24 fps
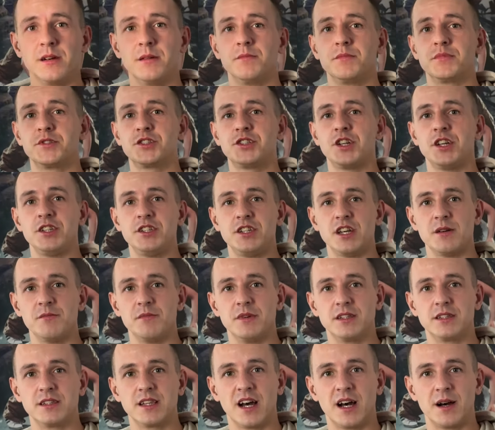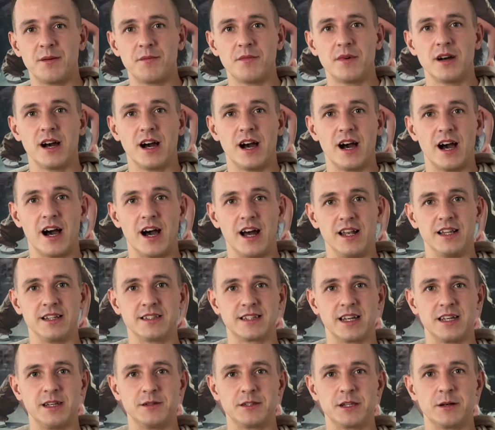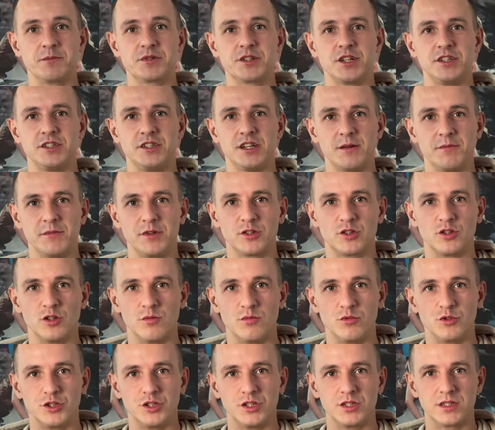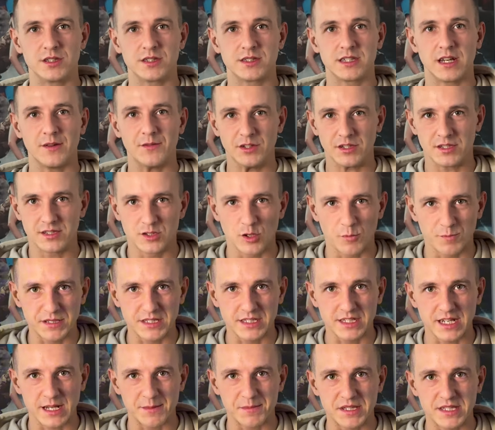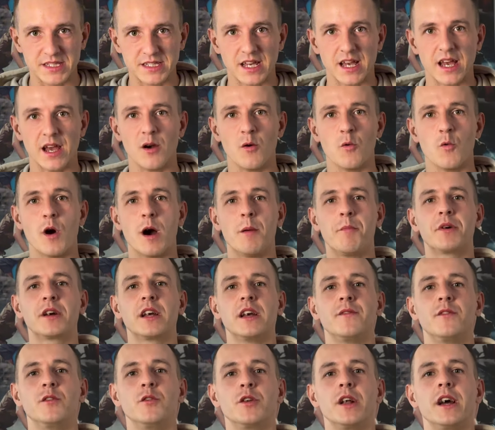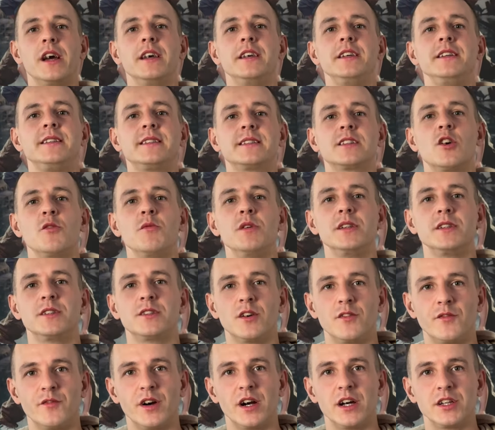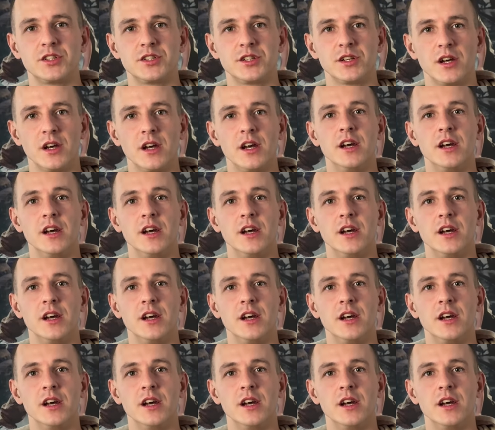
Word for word: Przejdziemy tam, ale zanim tam przejdziemy, to musisz zostawić subskrypcję, łapkę w górę i skomentować,